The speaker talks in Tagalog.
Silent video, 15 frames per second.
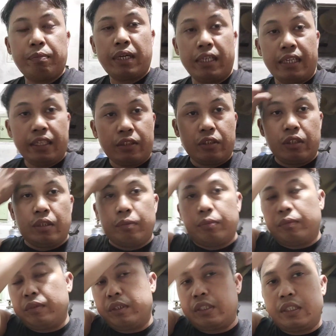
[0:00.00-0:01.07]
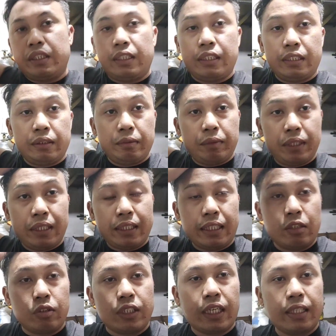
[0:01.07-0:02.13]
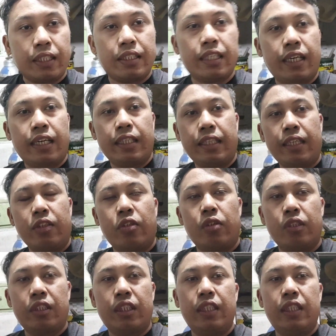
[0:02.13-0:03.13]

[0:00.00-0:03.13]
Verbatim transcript: Bale, ito na, si, may nagtanong sa atin sa TikTok,